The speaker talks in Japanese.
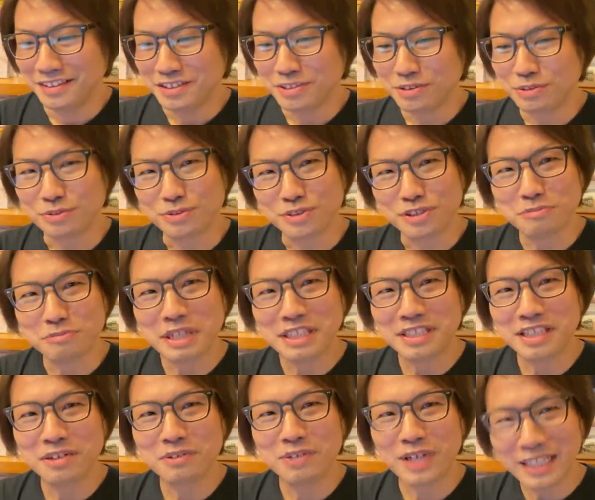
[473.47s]
ちょっと薄まっ
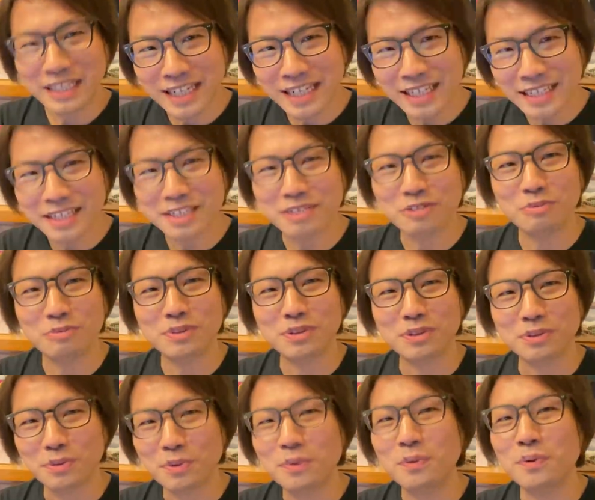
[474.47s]
たのかななんて思って
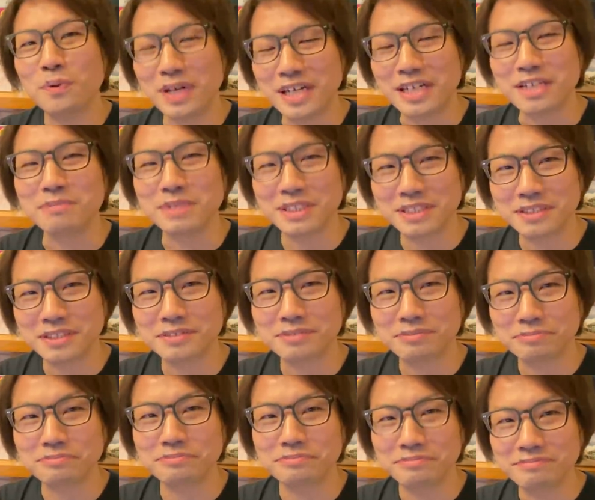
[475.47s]
るところはあります、
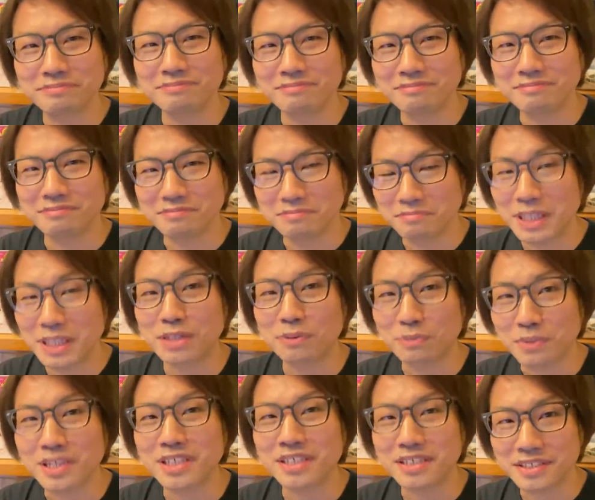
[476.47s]
うん、まだ
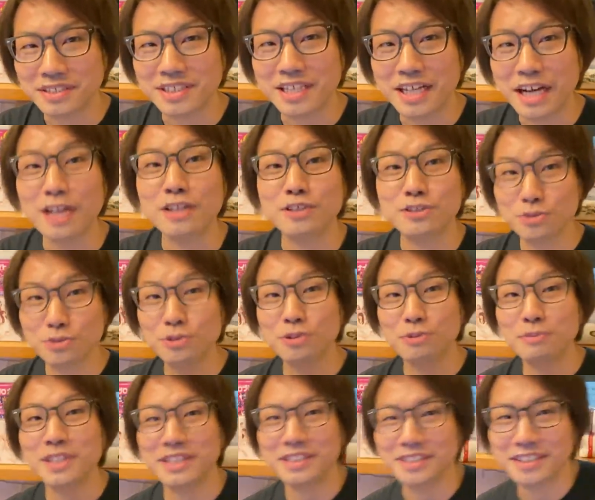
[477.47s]
これからですね。あ、ちょっと
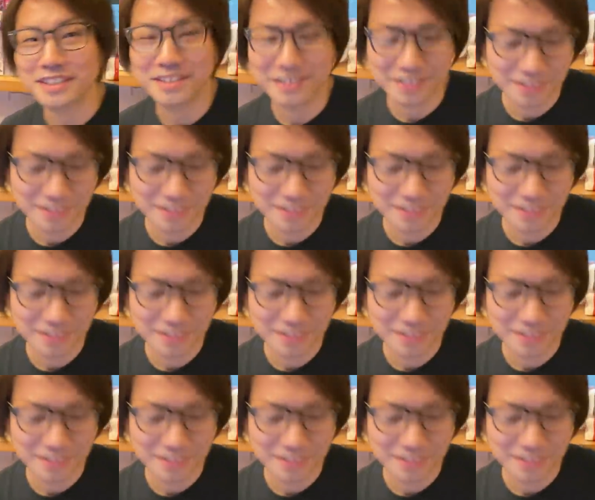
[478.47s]
待ってね、